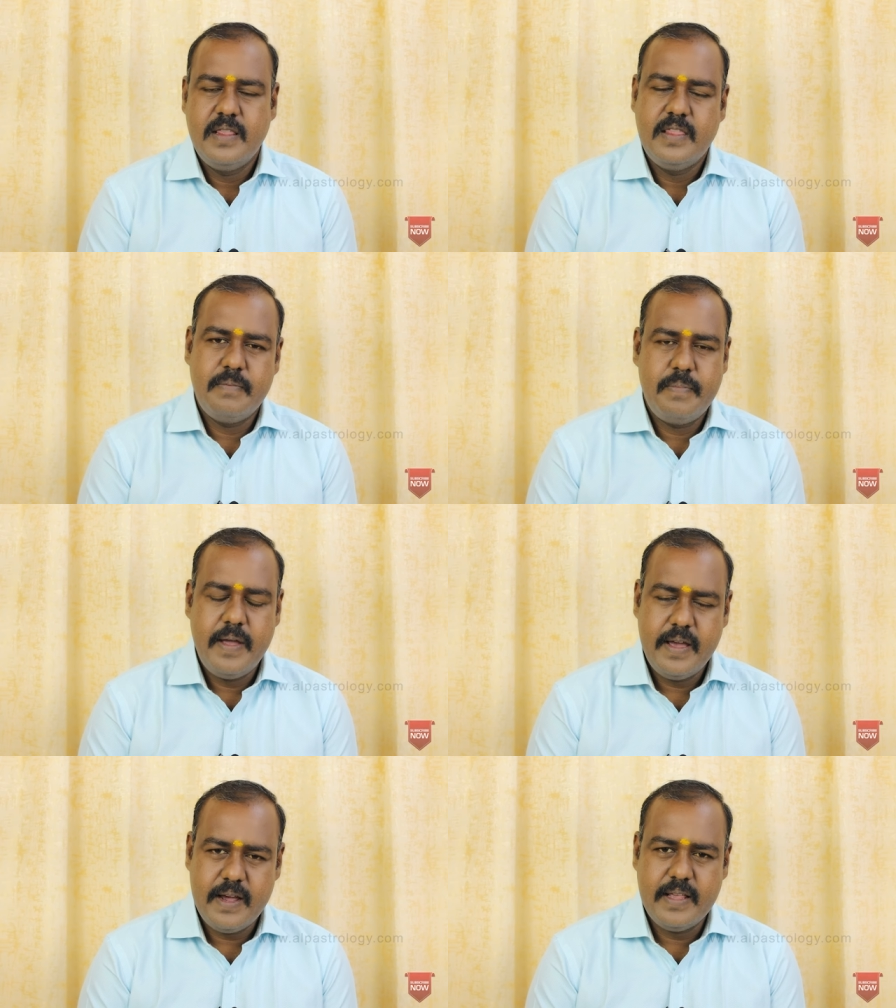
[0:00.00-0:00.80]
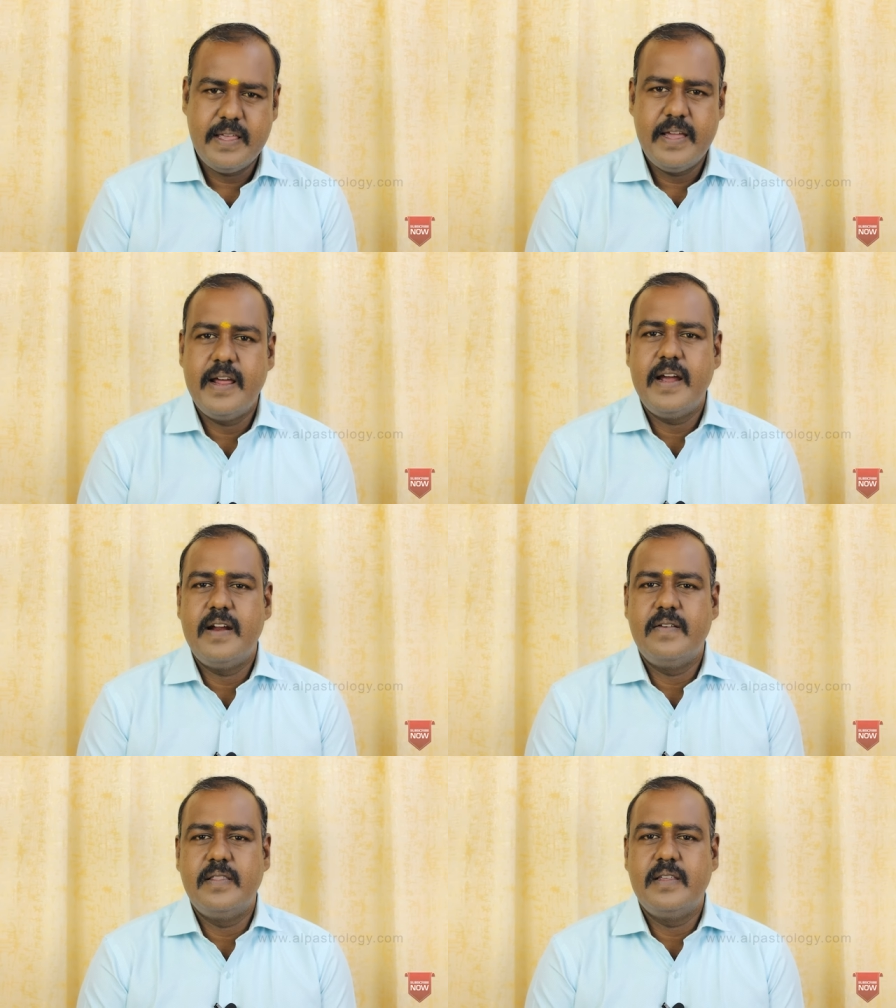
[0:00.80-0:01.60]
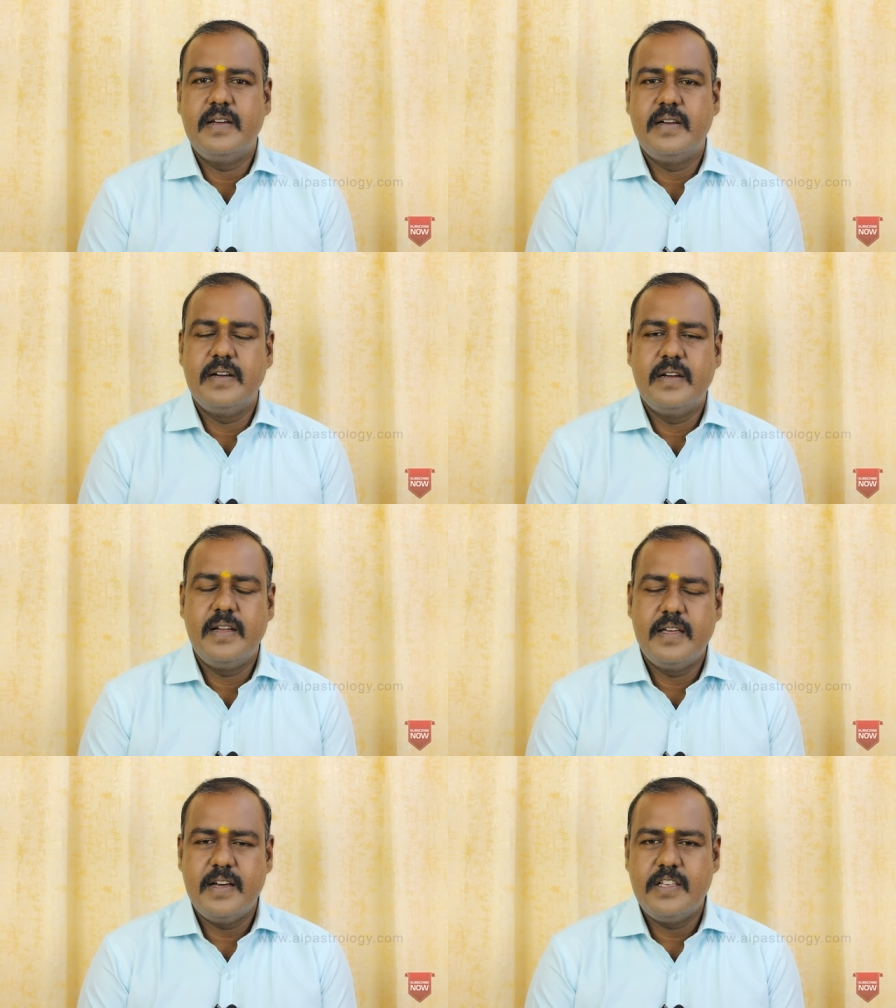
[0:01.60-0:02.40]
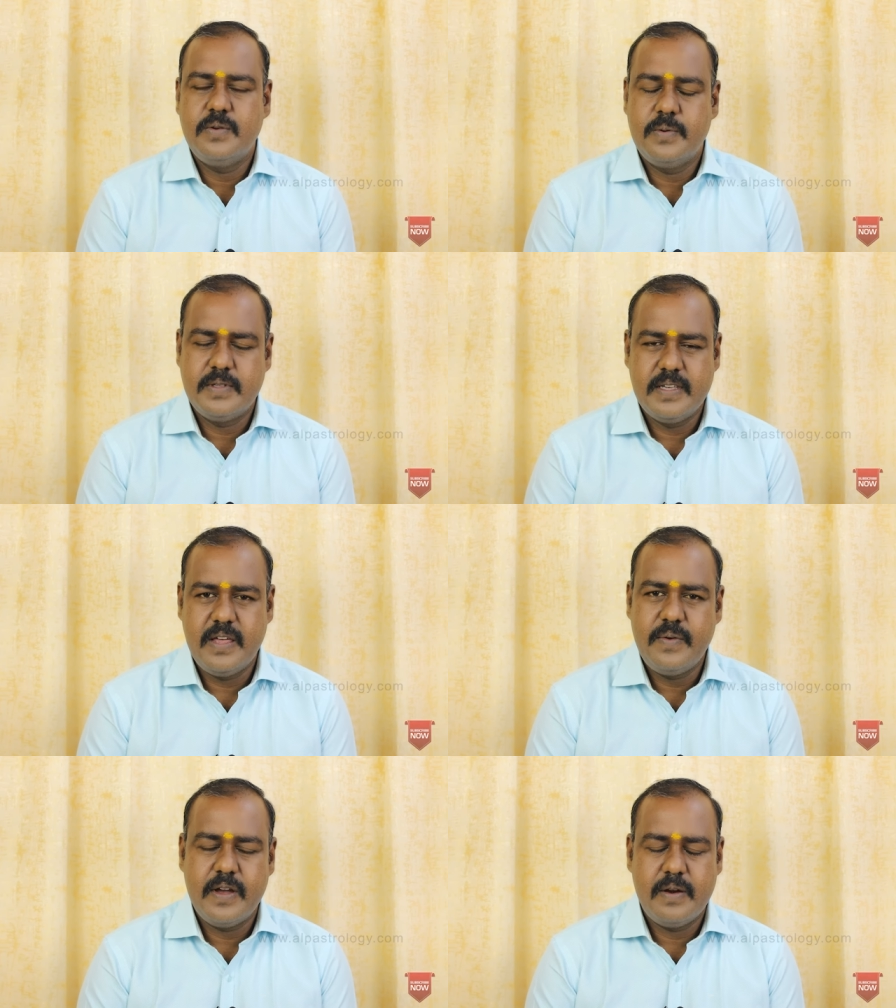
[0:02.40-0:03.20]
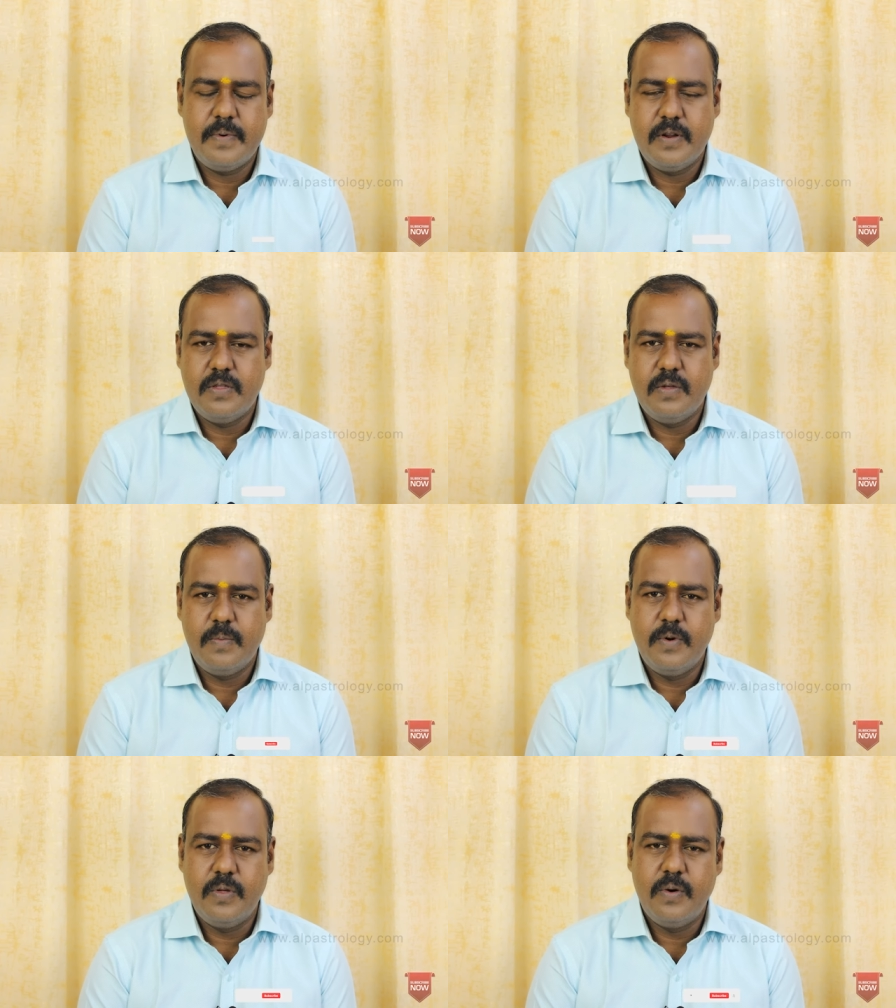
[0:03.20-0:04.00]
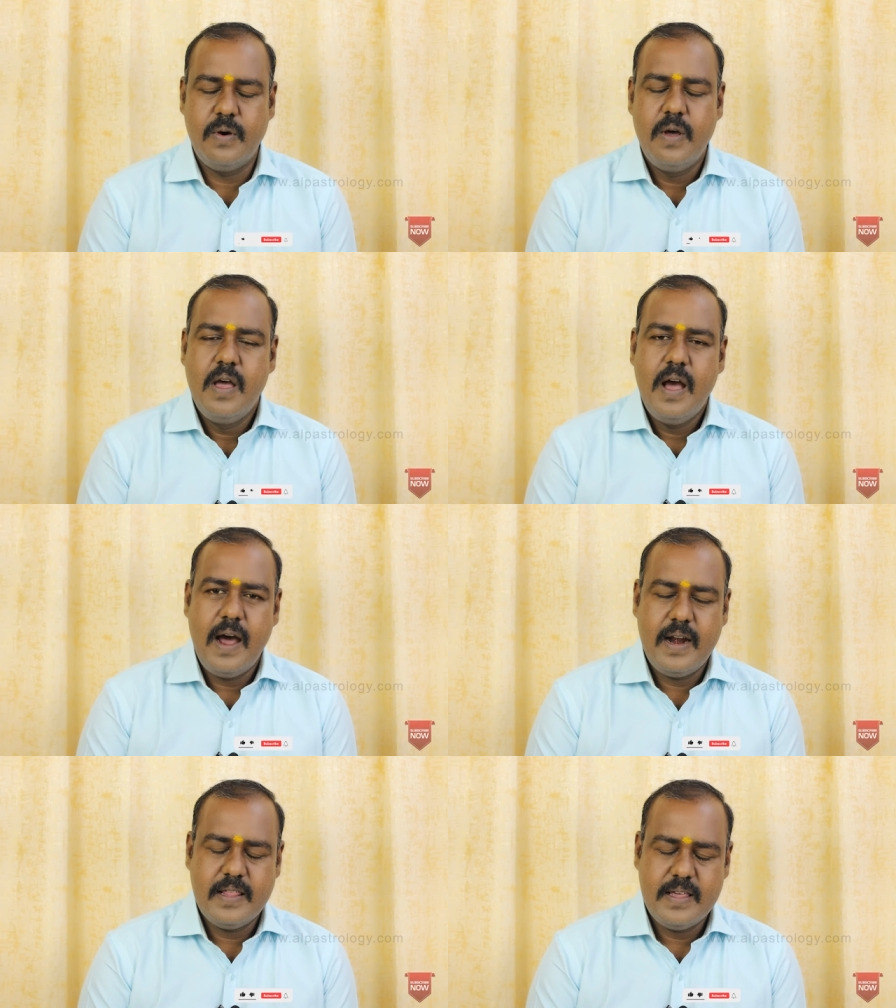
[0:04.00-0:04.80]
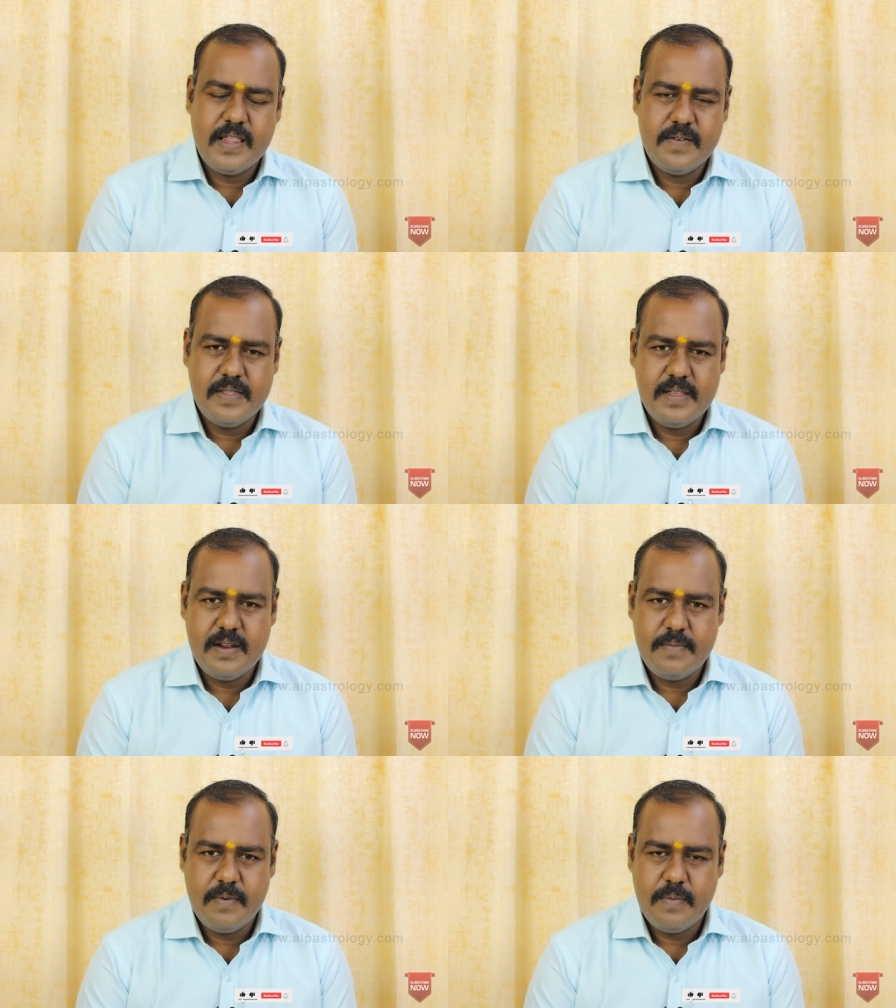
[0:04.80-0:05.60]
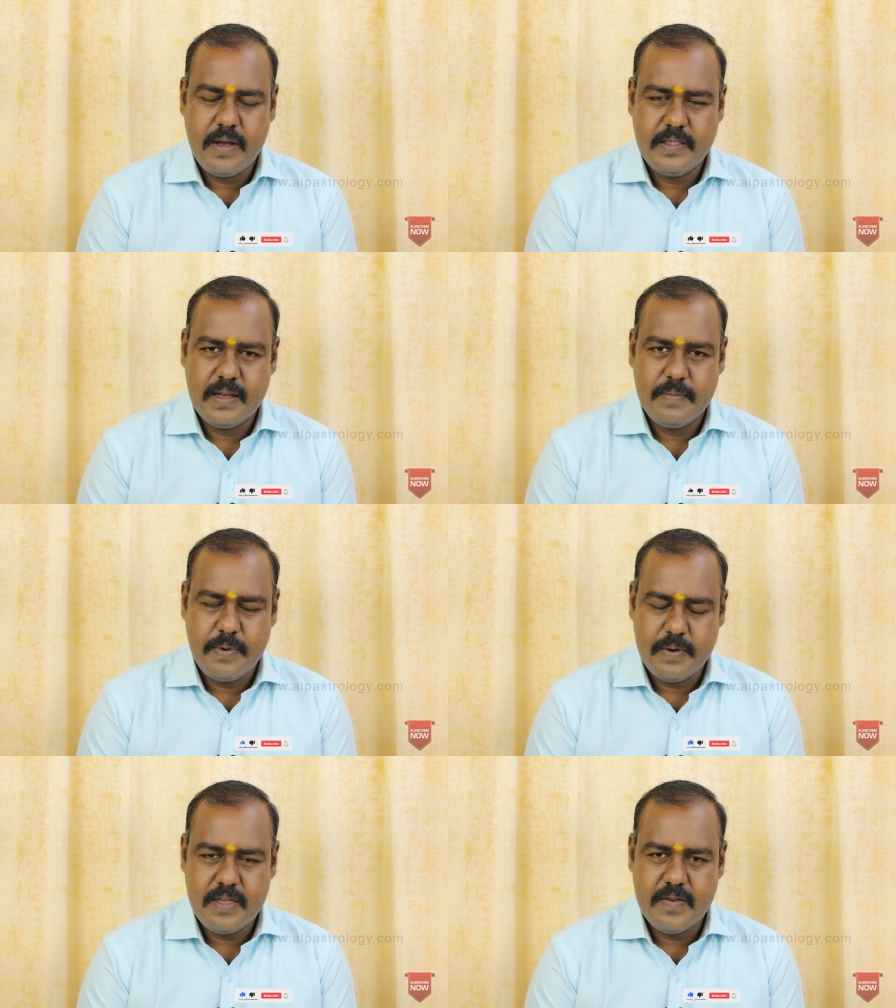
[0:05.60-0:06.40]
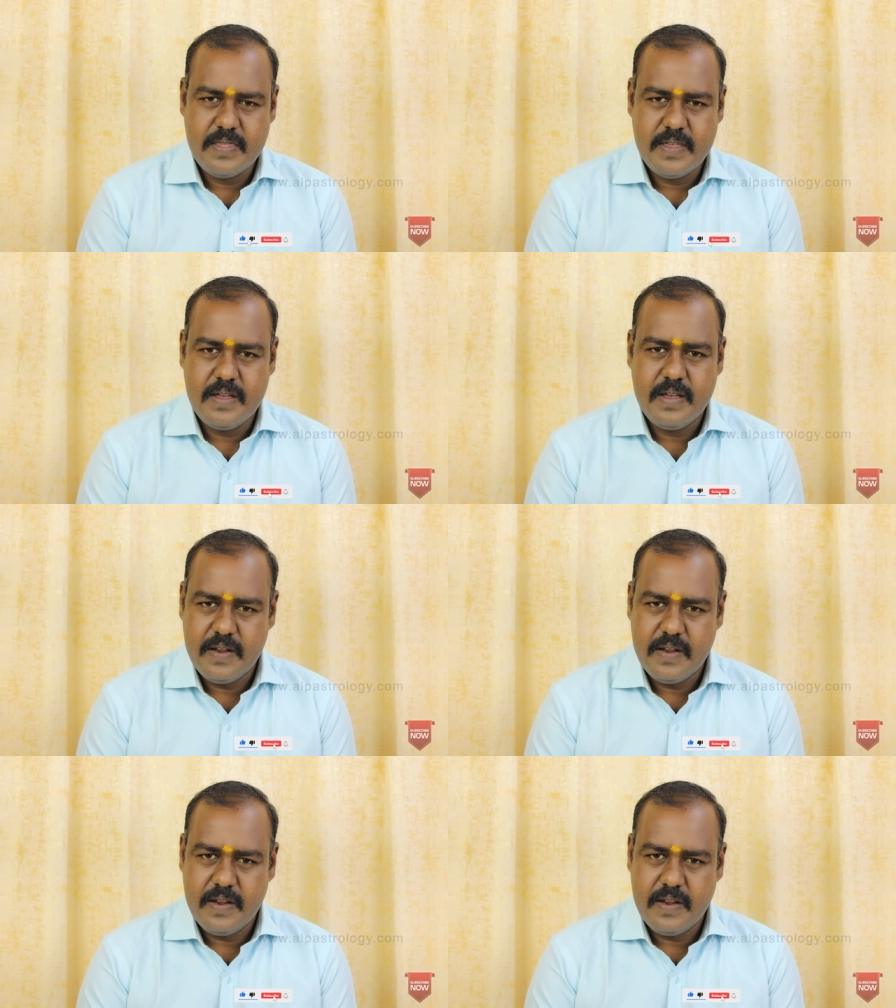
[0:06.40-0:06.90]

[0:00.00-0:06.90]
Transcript: இந்த பேரா தைராய்டை வந்து ஏதாச்சும் ஒரு சிதைவு ஏற்படுத்துறது போதோ அல்லது அதை வந்து நம்ம அந்த பகுதியை வந்து